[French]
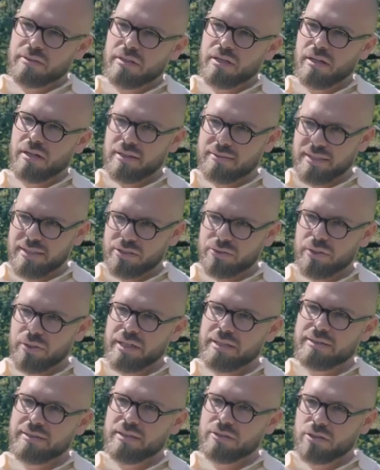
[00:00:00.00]
Hein, la
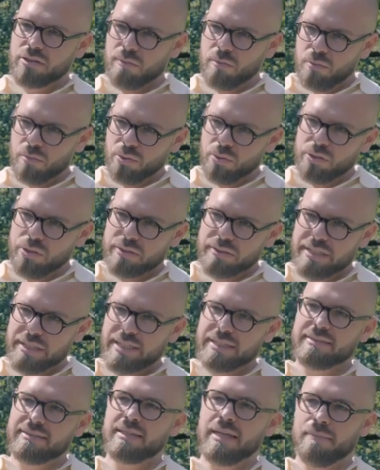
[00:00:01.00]
sexualité seulement pour le
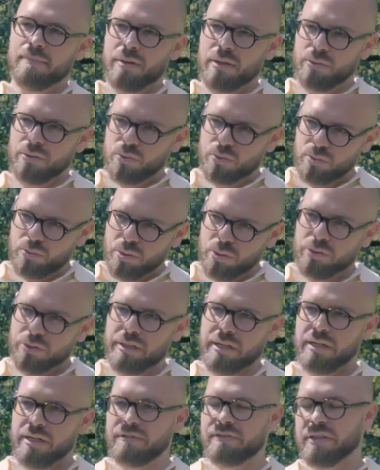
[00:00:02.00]
sexe et pas du tout pour
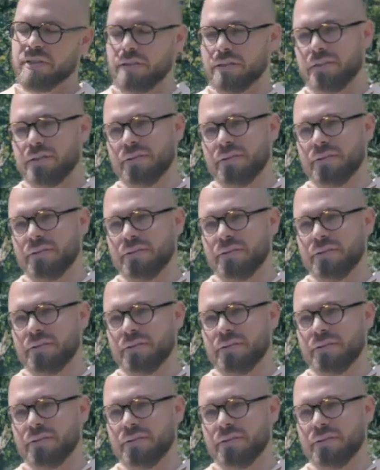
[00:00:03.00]
donner la vie.